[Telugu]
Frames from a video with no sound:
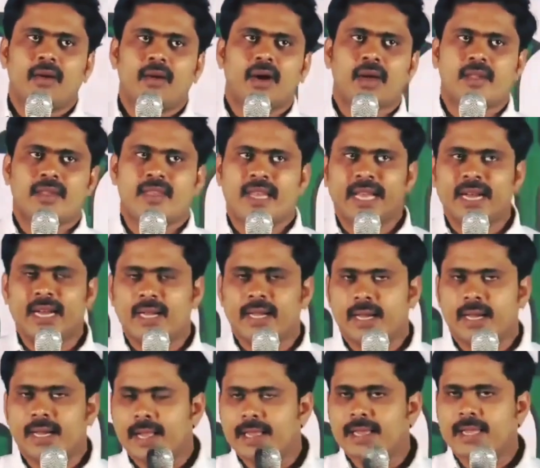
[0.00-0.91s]
ఒక
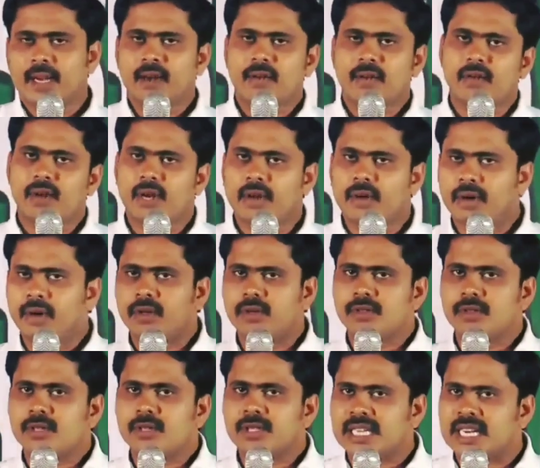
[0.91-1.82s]
సిగరెట్
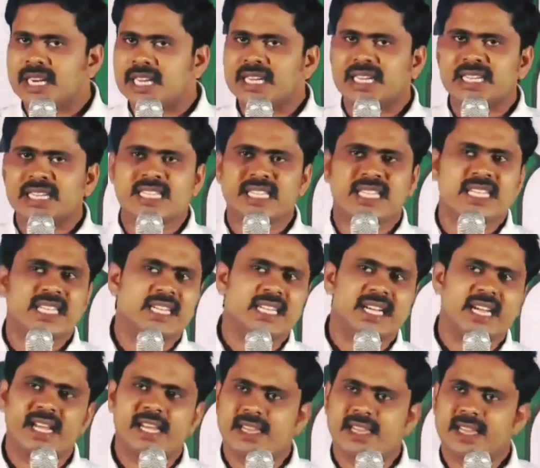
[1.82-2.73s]
కాల్చాలనుకునేవాడు సడన్ గా
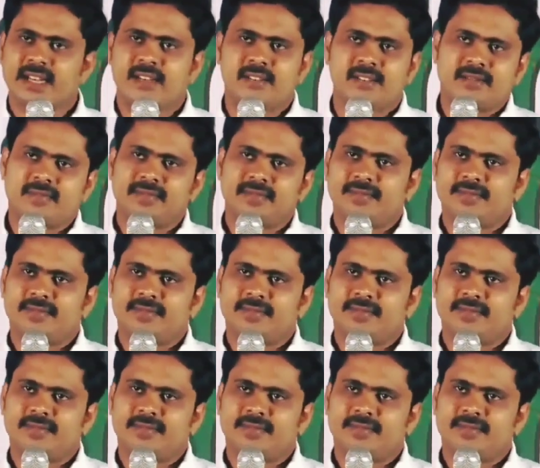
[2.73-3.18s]
సిగరెట్ కాల్చేయడు